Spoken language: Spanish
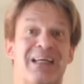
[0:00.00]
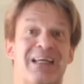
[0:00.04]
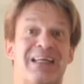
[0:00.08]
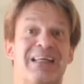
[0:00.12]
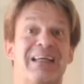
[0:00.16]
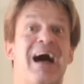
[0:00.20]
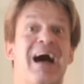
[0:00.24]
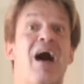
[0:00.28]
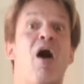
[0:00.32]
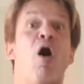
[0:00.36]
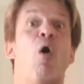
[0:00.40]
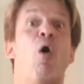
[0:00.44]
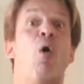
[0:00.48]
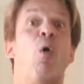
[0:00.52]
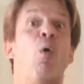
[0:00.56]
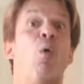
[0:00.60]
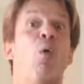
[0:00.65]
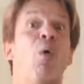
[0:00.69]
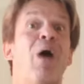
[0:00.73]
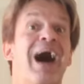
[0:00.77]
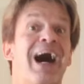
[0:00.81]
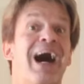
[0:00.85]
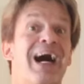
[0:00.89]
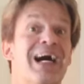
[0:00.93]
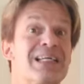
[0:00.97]
perla
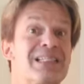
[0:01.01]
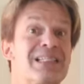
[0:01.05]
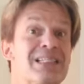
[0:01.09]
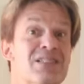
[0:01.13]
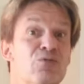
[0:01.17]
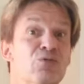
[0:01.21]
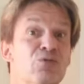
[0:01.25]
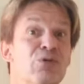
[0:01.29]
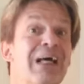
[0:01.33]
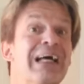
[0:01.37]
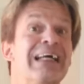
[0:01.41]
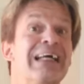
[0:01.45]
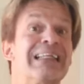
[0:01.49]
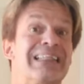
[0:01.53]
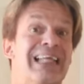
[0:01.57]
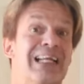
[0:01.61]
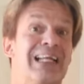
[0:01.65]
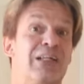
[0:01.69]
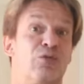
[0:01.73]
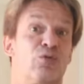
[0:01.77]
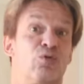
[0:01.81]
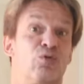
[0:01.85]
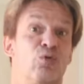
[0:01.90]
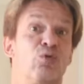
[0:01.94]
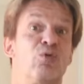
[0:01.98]
o azul.
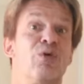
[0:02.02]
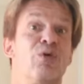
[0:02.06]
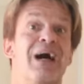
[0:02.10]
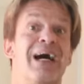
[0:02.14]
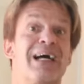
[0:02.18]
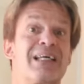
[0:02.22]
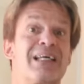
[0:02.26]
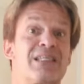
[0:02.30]
Del tono